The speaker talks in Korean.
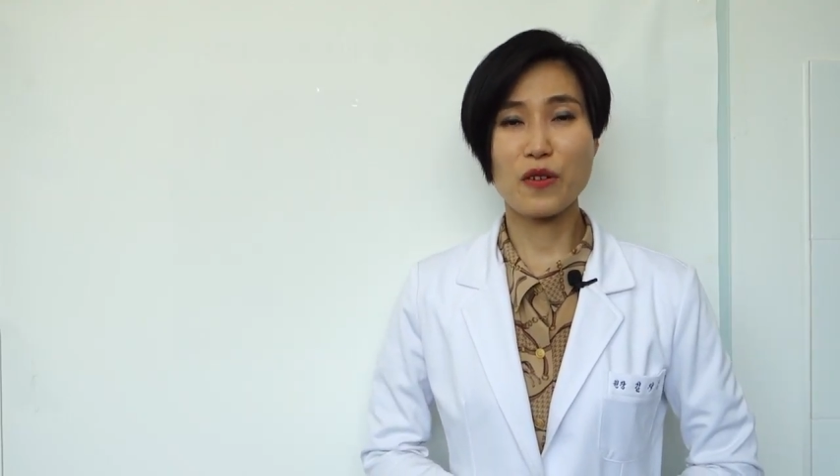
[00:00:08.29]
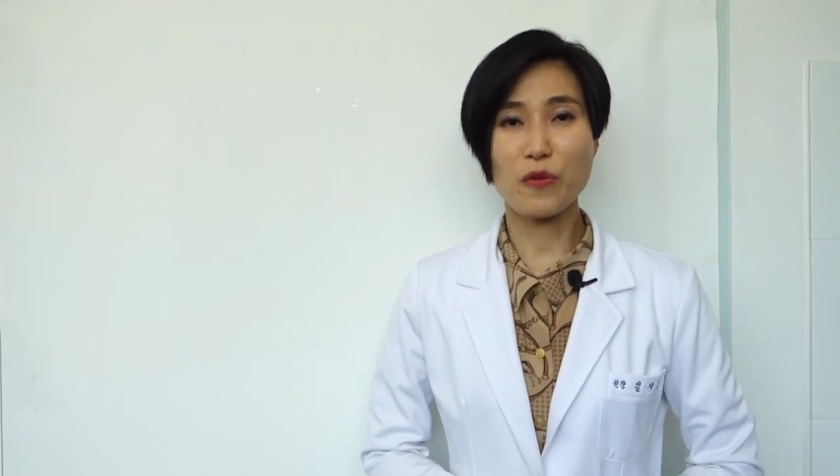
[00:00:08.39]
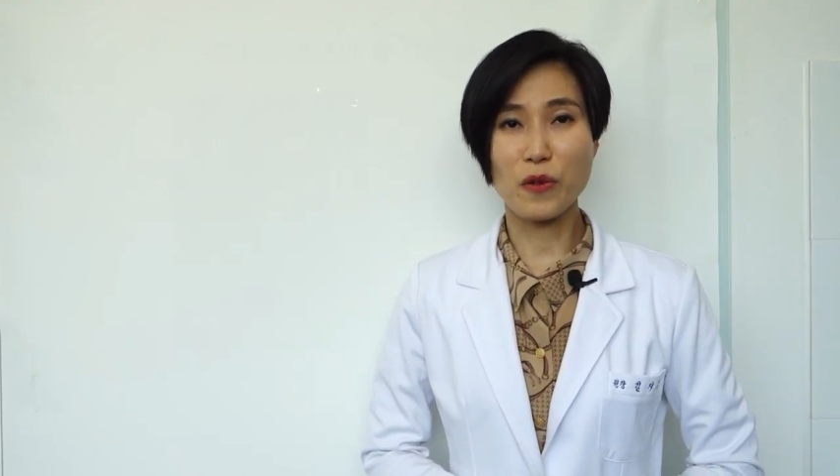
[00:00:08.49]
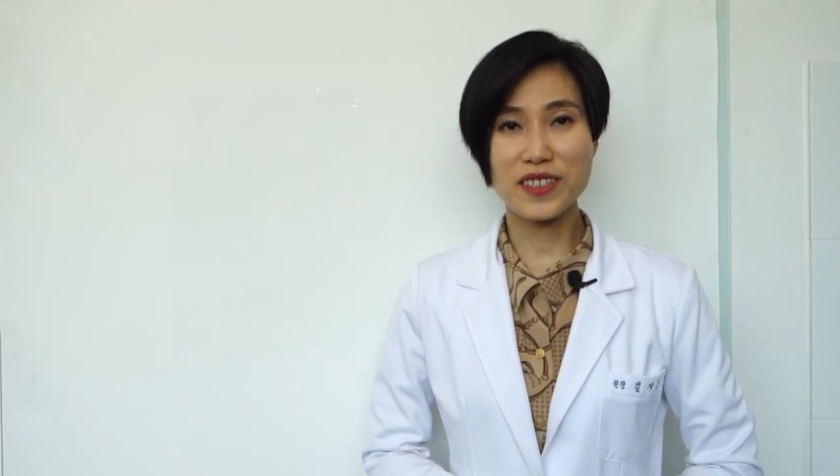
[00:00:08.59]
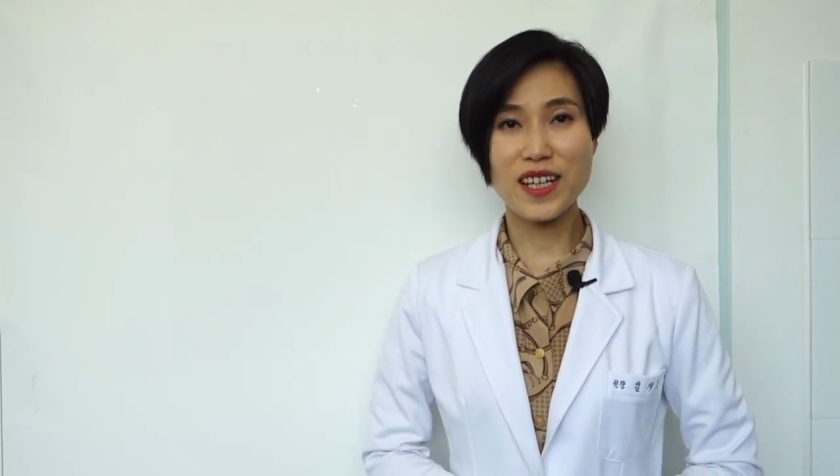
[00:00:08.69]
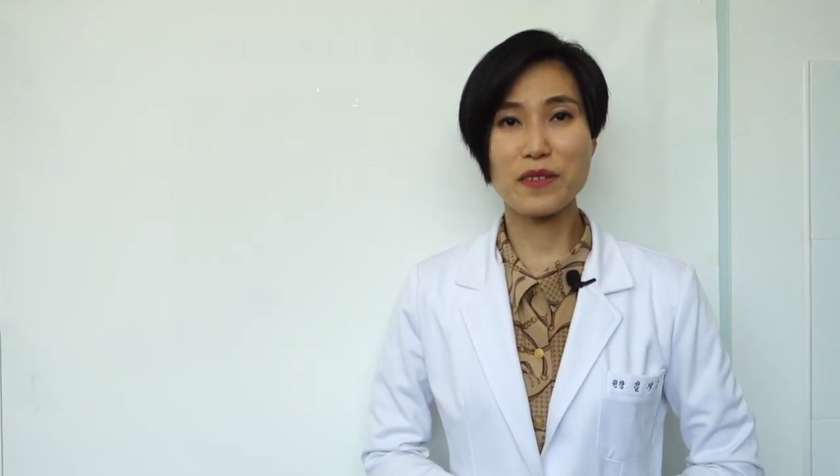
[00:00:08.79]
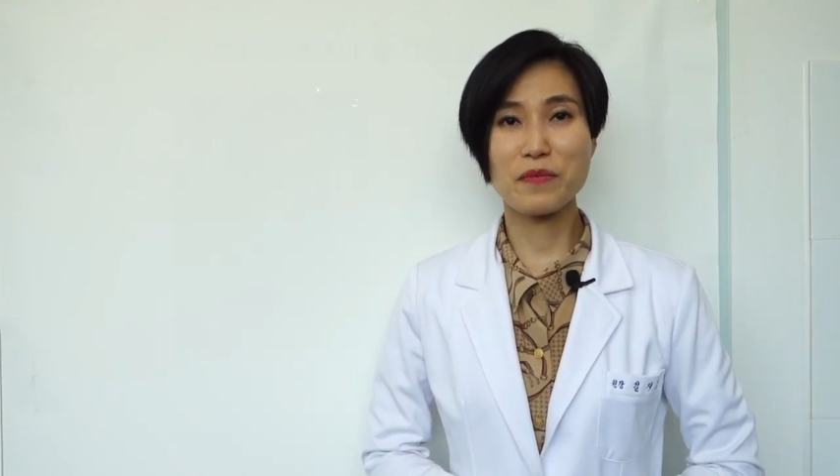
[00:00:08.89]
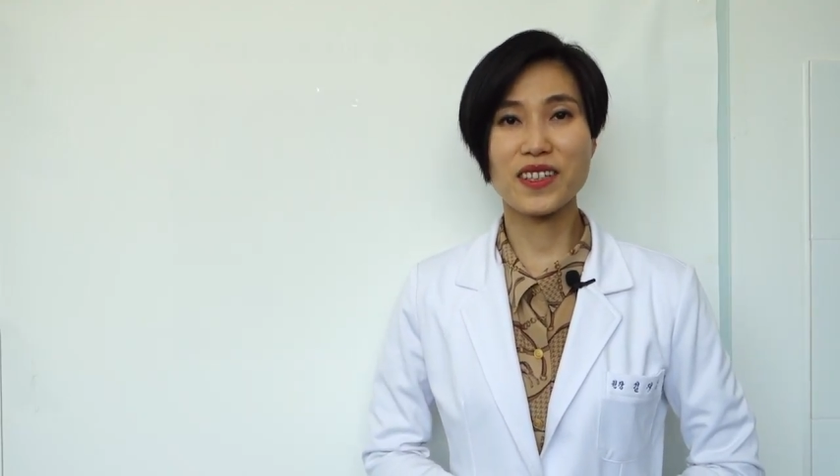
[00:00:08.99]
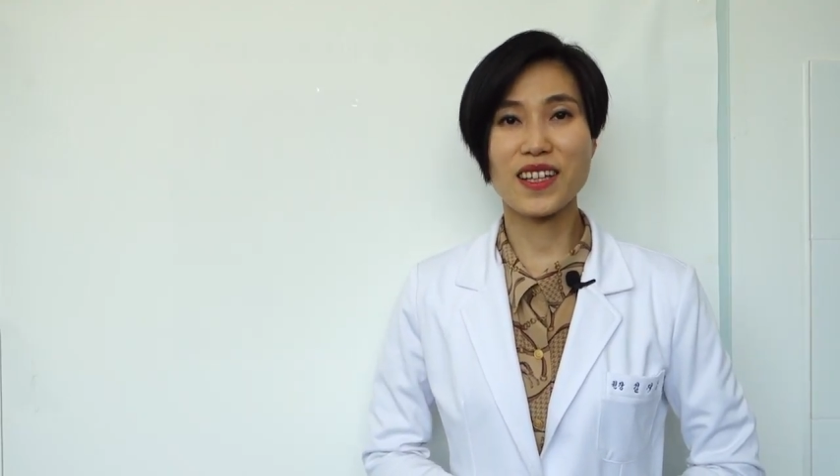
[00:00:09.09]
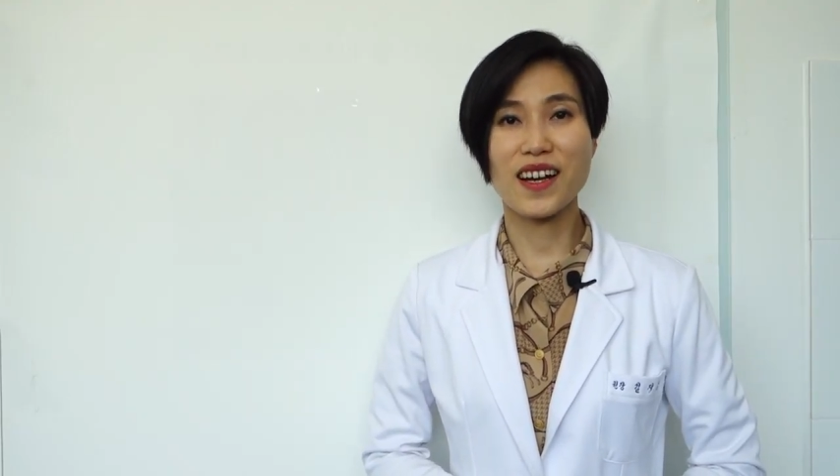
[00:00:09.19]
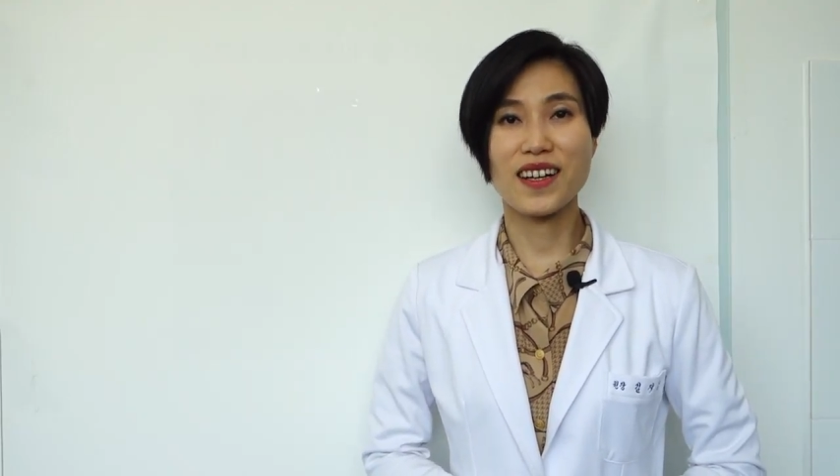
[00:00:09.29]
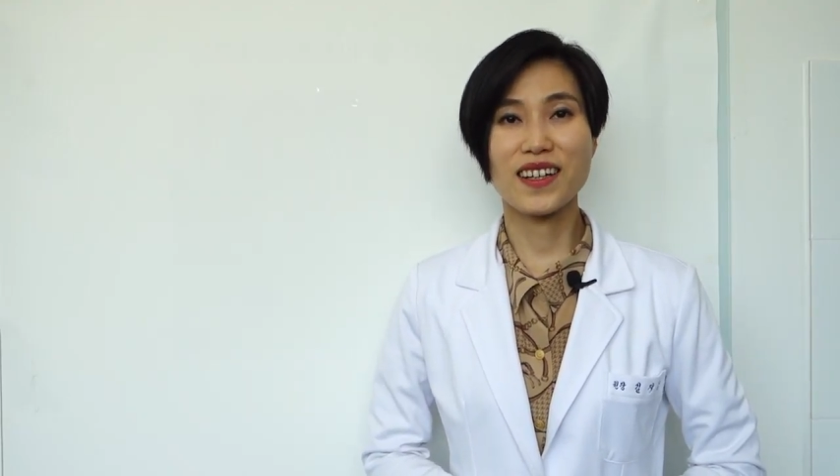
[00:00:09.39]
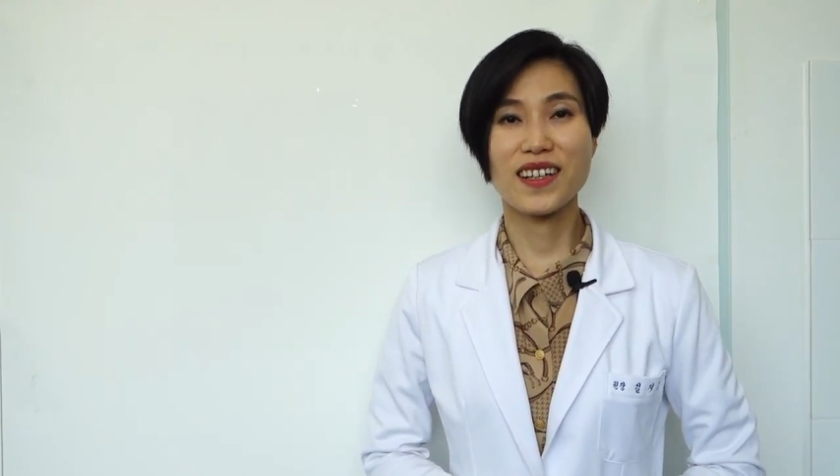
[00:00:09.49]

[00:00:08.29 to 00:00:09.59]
원장입니다.